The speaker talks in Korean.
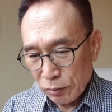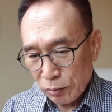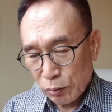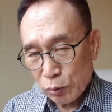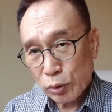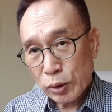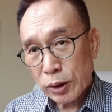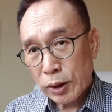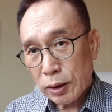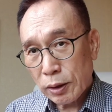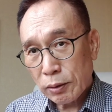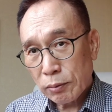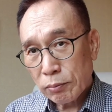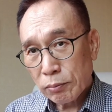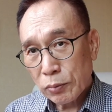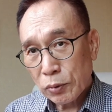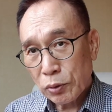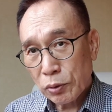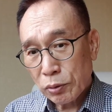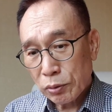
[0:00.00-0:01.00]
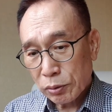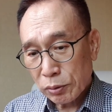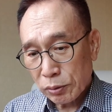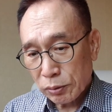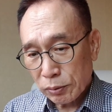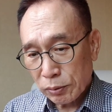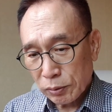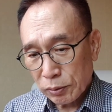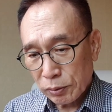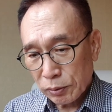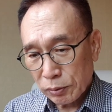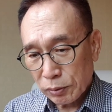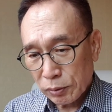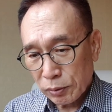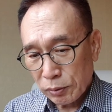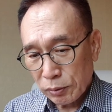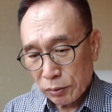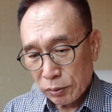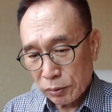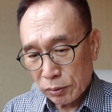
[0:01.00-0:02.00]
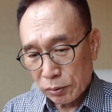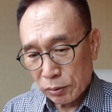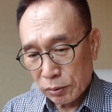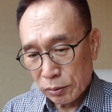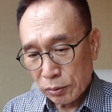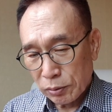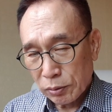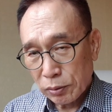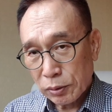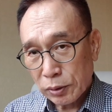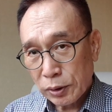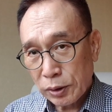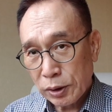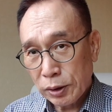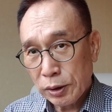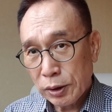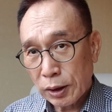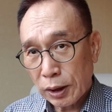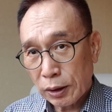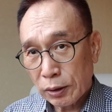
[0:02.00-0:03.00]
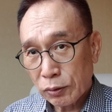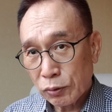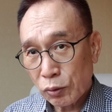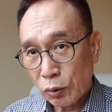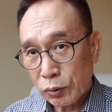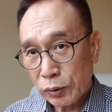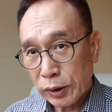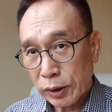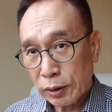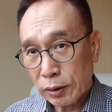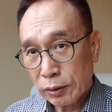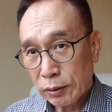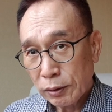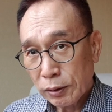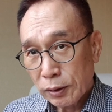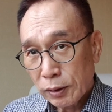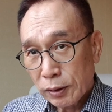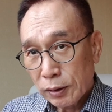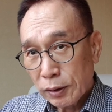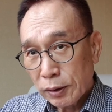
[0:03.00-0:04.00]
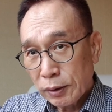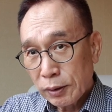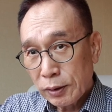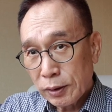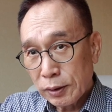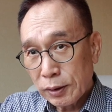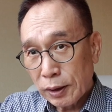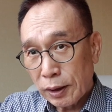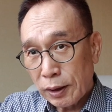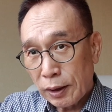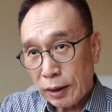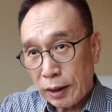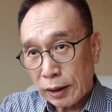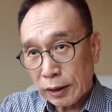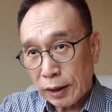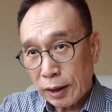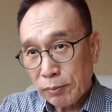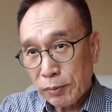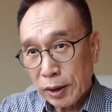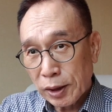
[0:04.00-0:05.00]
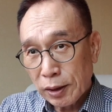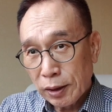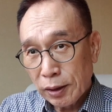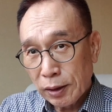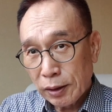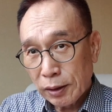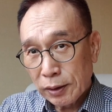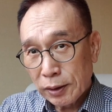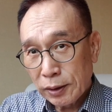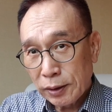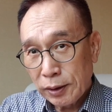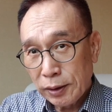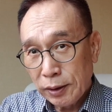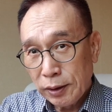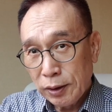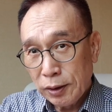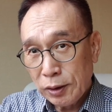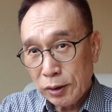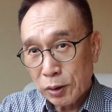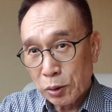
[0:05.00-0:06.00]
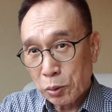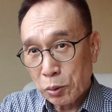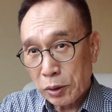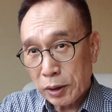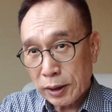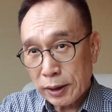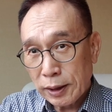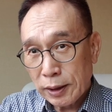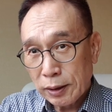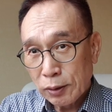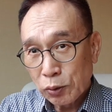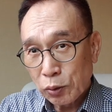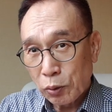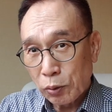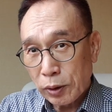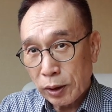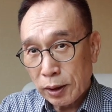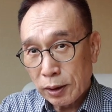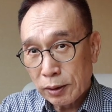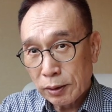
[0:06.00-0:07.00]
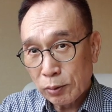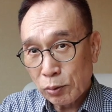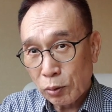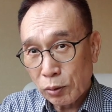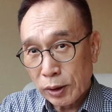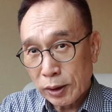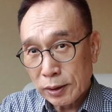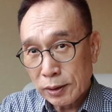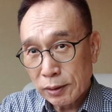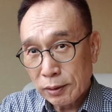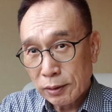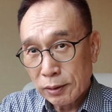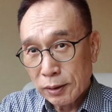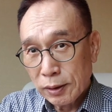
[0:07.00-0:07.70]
우리가 뭐 그 신이라는 존재는 진짜 아담에게 신이 여호와가 손가락을 통해서